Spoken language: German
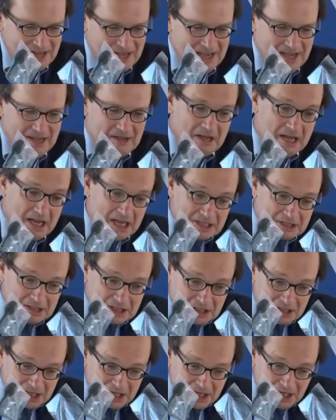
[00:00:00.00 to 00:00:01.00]
Erste
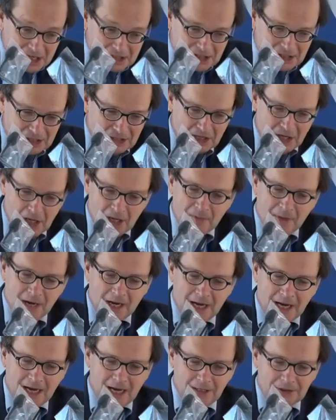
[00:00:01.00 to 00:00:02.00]
These, die
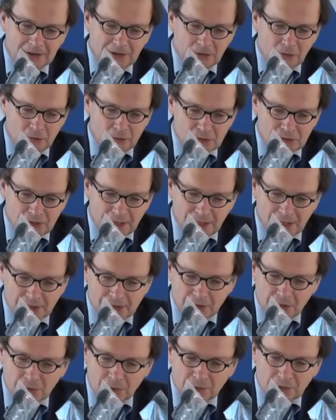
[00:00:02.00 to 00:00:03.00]
MAK hat die österreichische
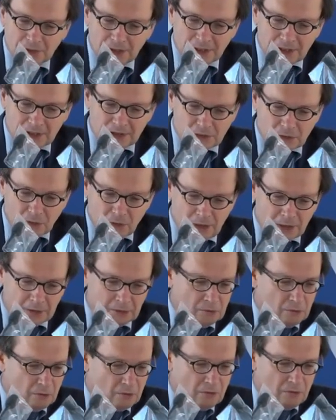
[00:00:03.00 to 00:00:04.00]

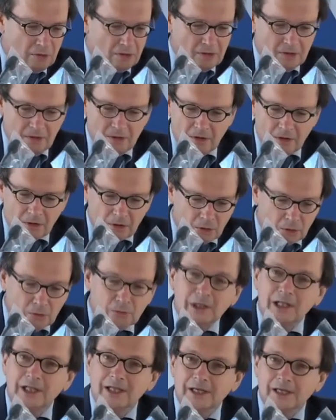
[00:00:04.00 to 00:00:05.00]
Grundrechtsordnung
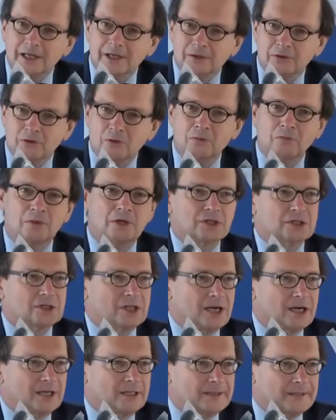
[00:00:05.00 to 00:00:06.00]
grundlegend
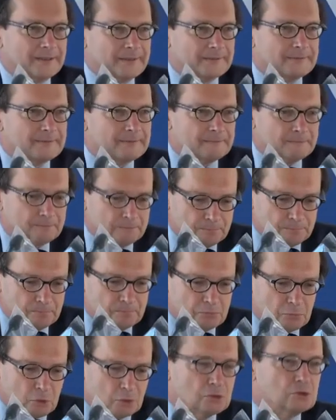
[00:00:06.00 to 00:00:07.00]
umgestaltet.
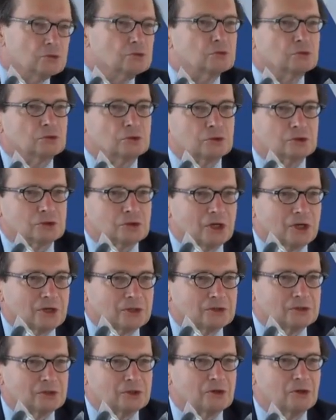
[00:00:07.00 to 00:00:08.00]
Das ist sozusagen
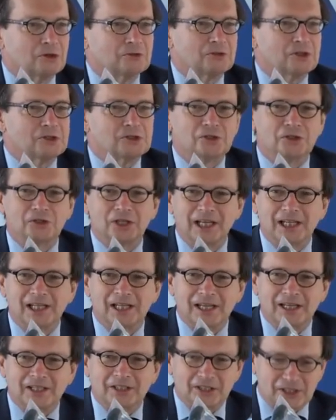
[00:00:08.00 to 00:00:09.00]
die konventionelle
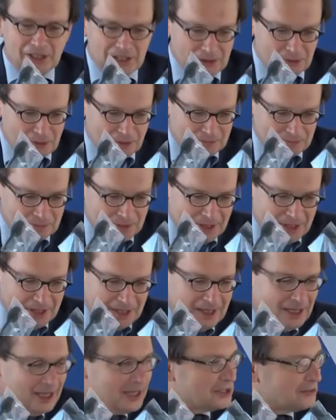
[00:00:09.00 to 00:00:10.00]
Erzählung.
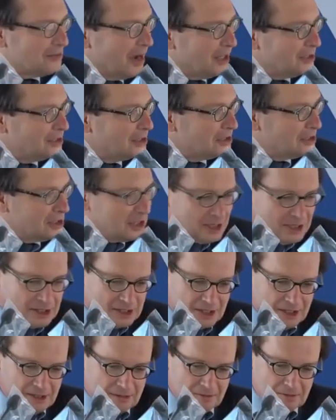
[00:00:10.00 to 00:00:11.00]
Zweite
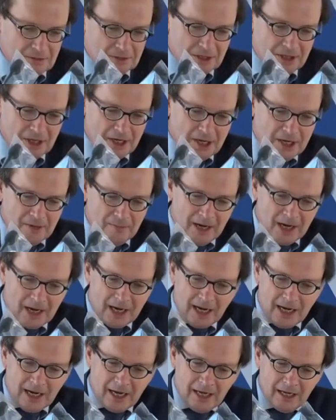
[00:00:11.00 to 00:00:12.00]
These, die EMAK
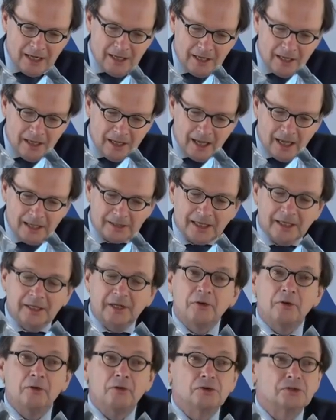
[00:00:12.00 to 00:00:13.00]
hat eine
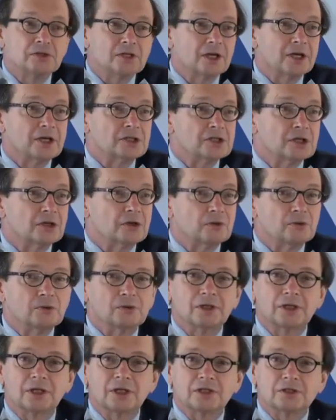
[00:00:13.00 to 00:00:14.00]
österreichische
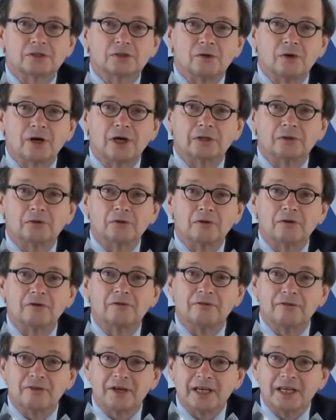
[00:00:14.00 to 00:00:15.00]
Grundrechtsordnung
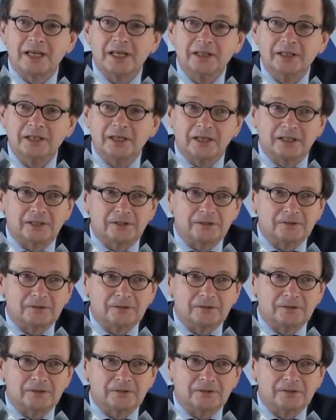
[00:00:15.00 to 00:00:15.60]
verhindert.